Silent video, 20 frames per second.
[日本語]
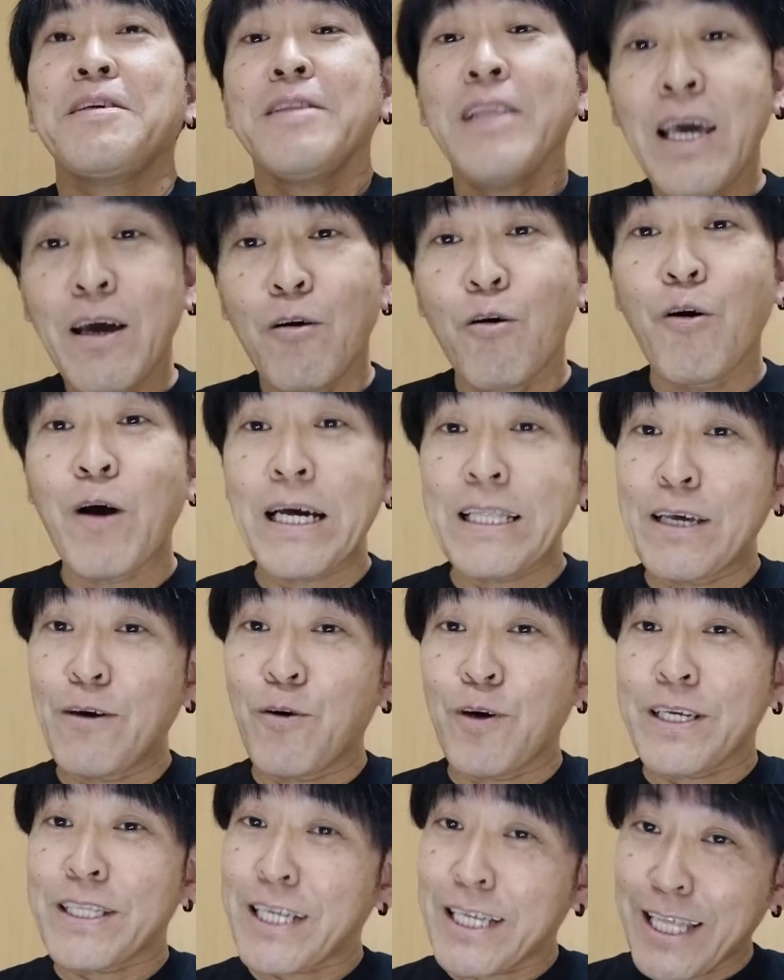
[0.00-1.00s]
ね、お金
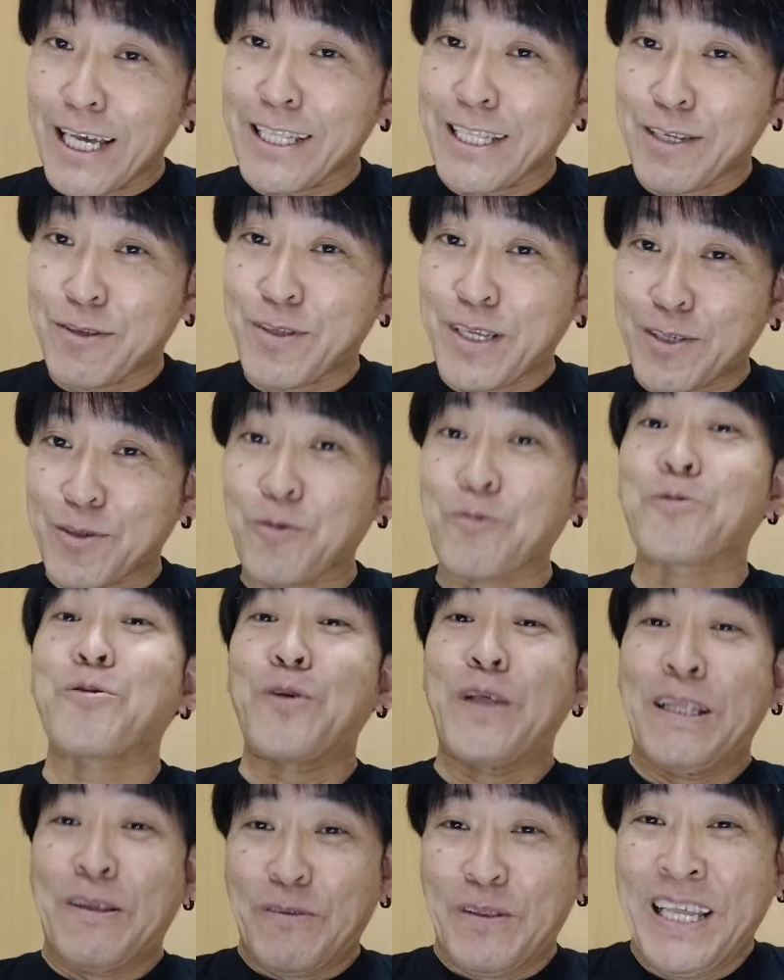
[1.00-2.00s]
を頂いてるとはそういう
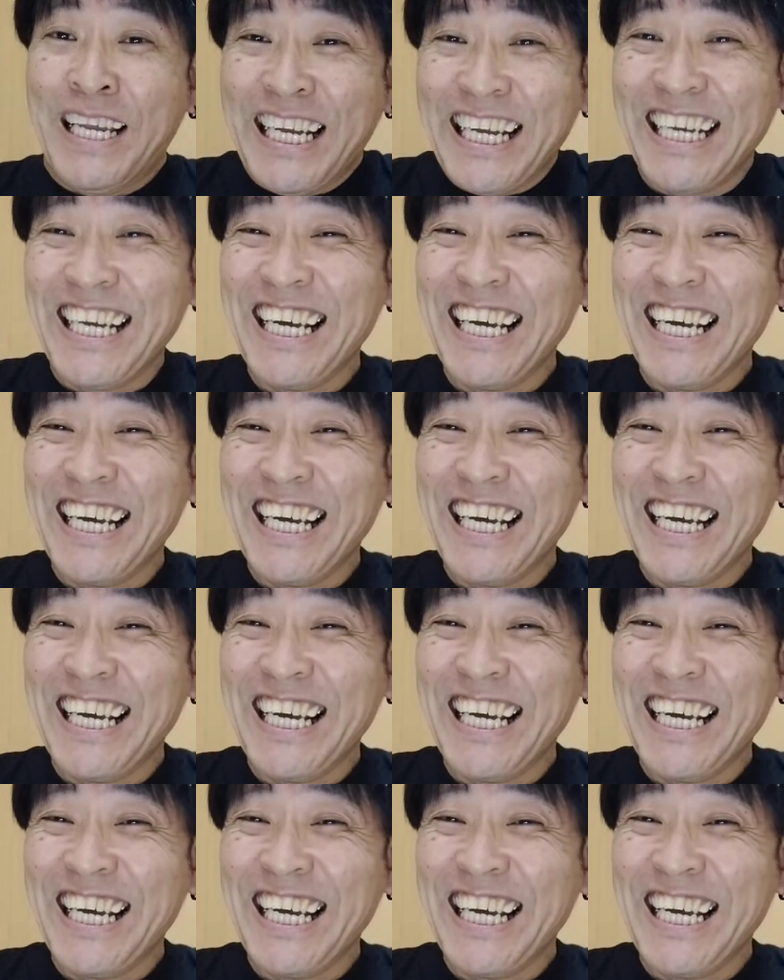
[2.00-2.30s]
ことなので